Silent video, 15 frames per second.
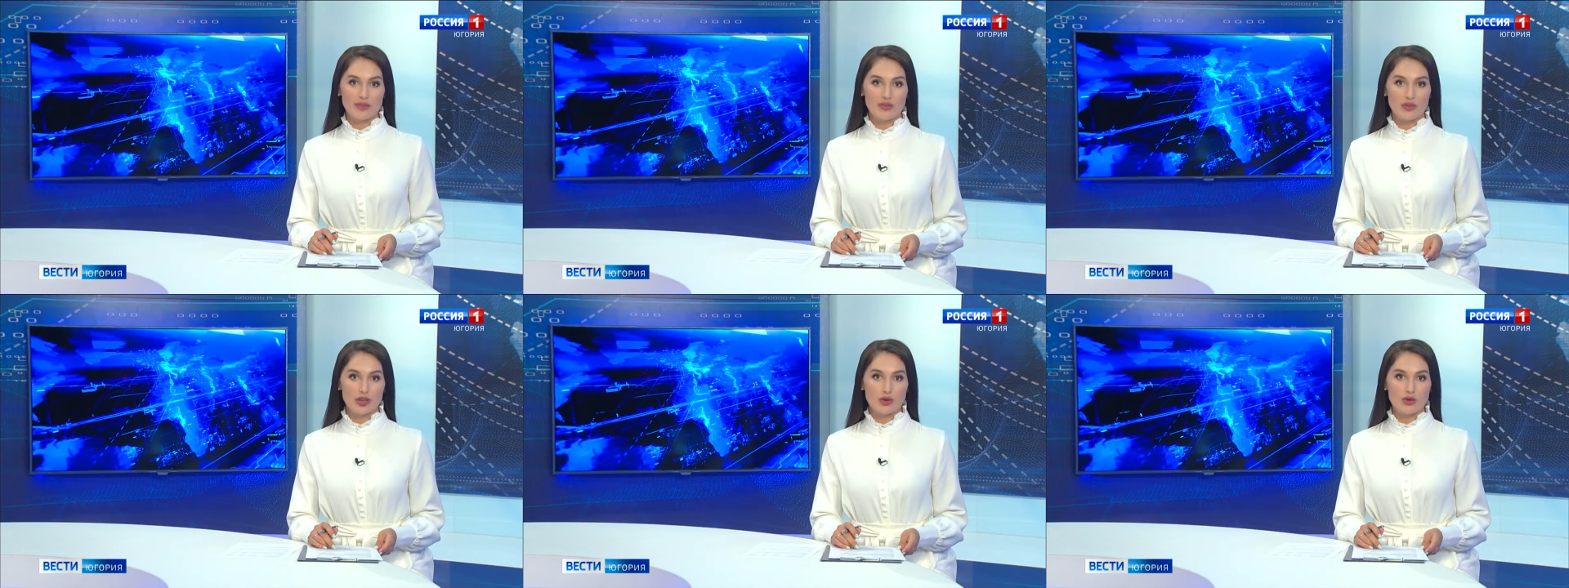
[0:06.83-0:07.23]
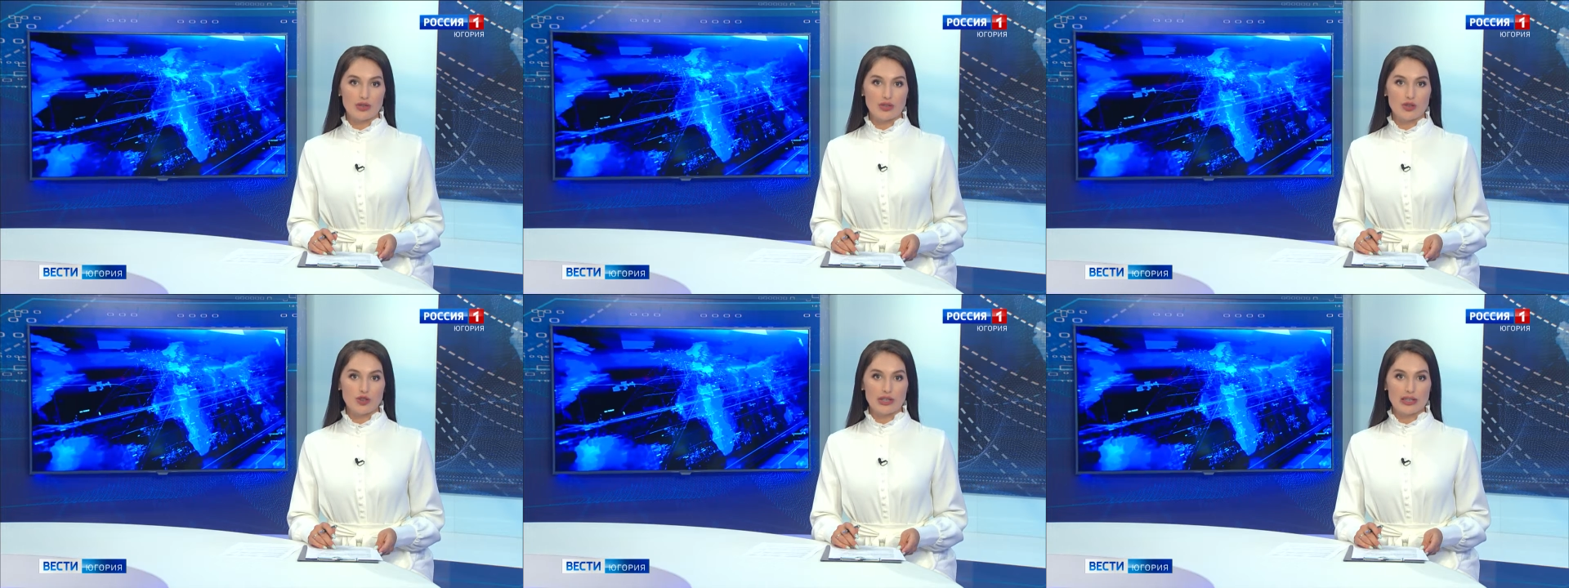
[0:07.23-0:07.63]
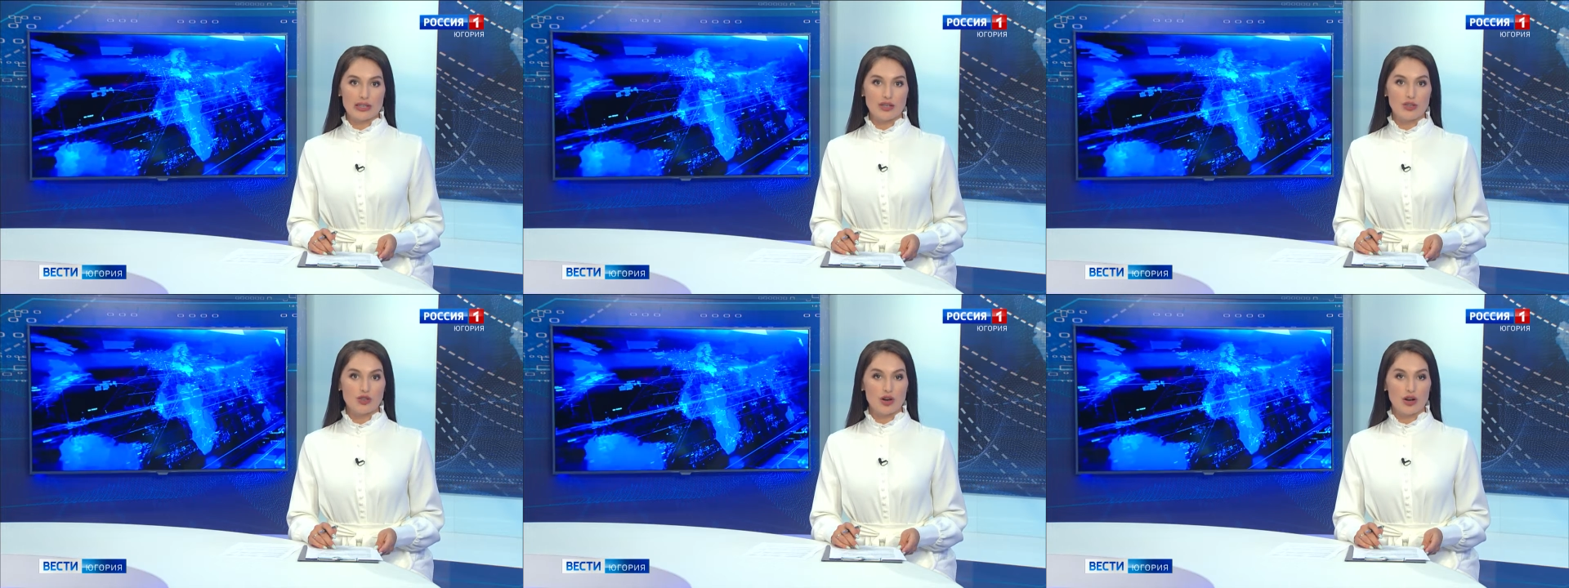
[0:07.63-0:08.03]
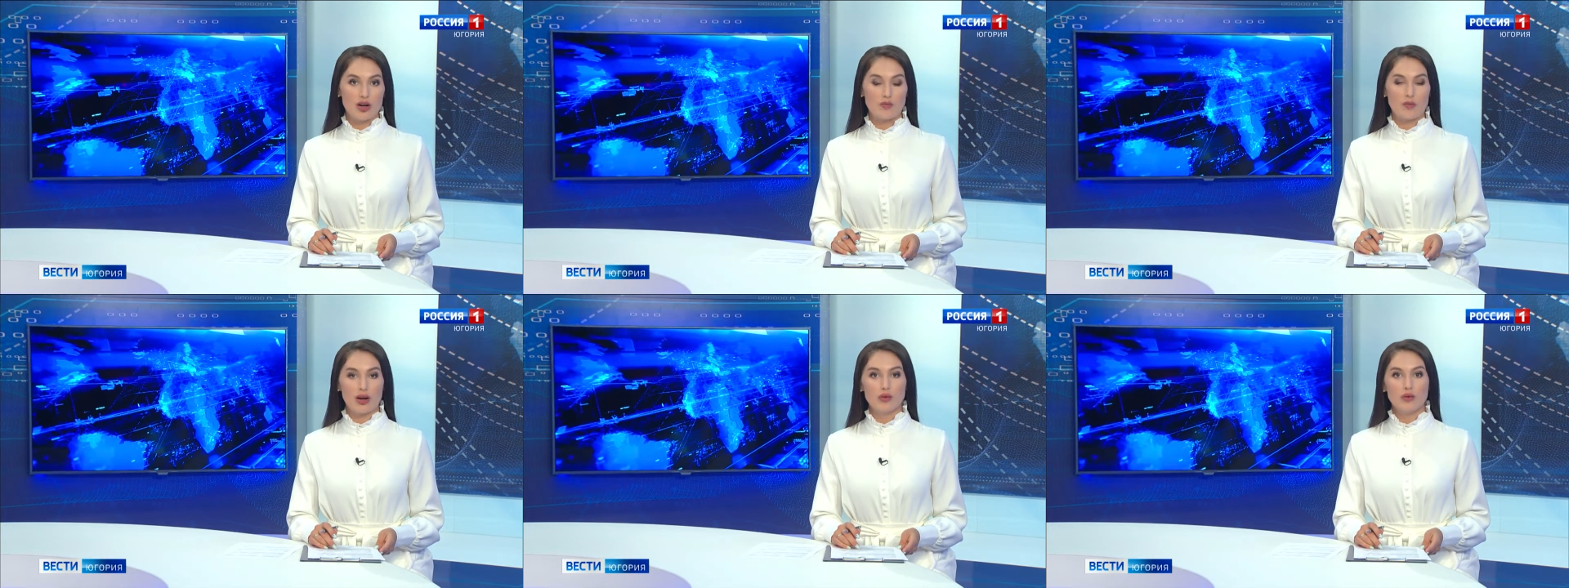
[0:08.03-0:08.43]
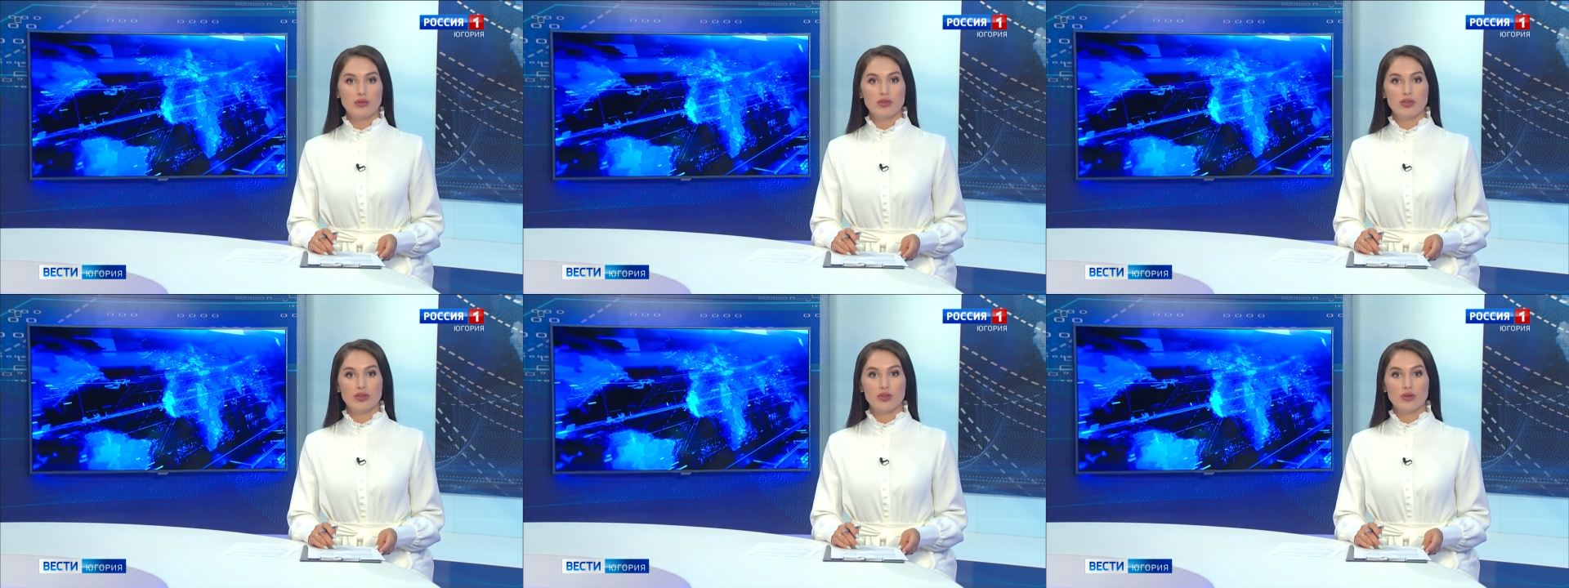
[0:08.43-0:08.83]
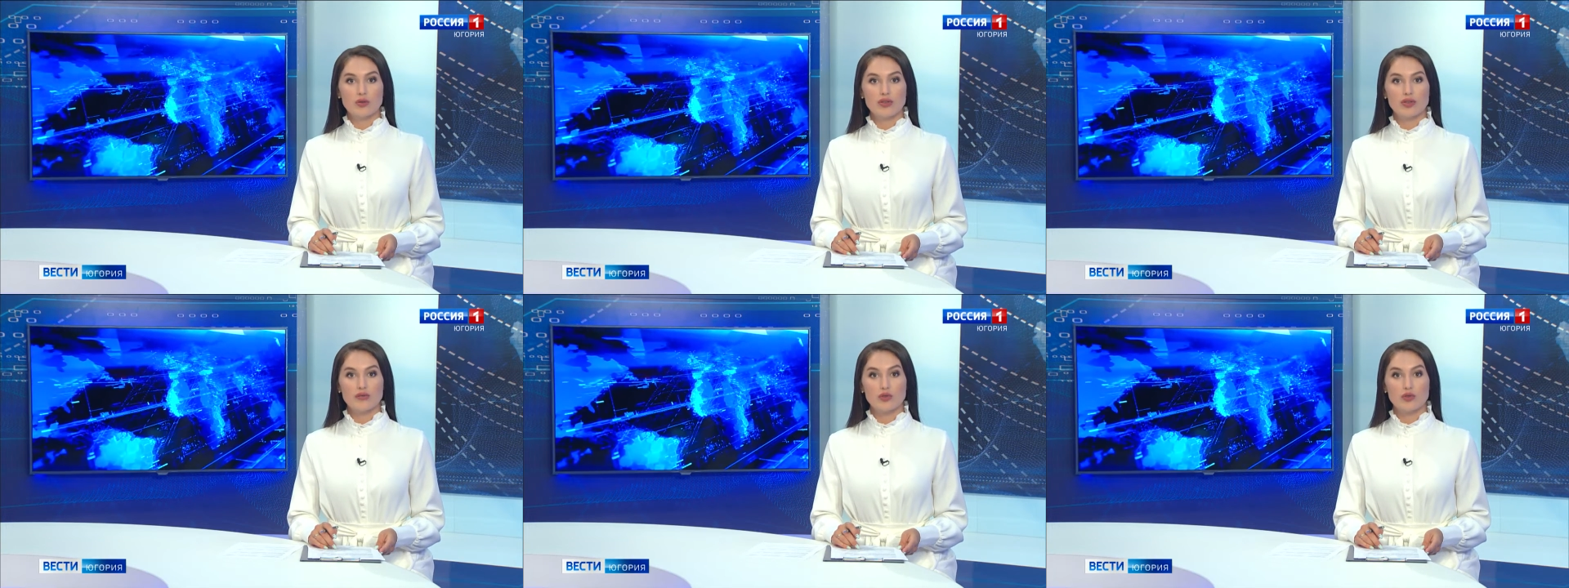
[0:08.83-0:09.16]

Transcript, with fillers: В регионе сейчас стоит жаркая погода, и люди,